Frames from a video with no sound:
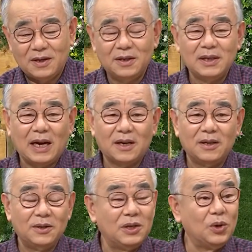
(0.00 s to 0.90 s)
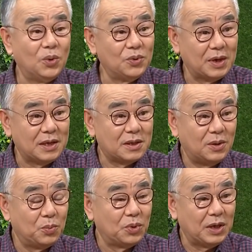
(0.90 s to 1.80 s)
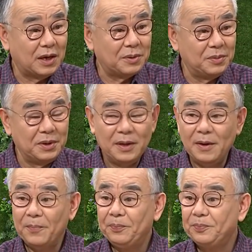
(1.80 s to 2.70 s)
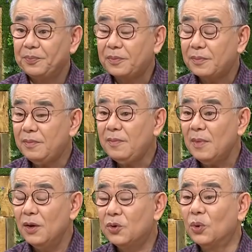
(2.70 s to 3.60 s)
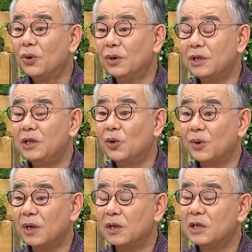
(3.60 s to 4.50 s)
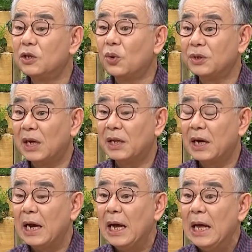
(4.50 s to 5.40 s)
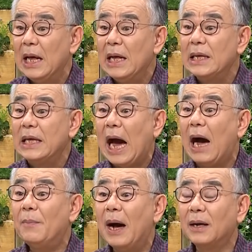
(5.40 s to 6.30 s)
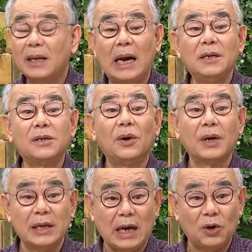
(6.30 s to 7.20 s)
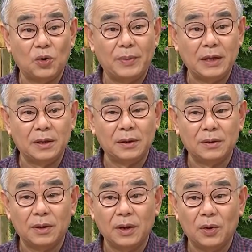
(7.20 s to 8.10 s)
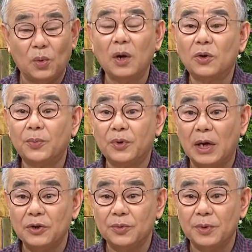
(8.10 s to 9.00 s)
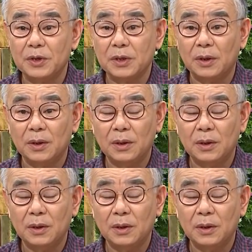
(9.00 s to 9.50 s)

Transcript: 그 날을 이용을 해서 뭐냐 그러면 종교 지조, 지도자들의 야망 달성의 날로 만드는 거예요. 월급도 안 주면서.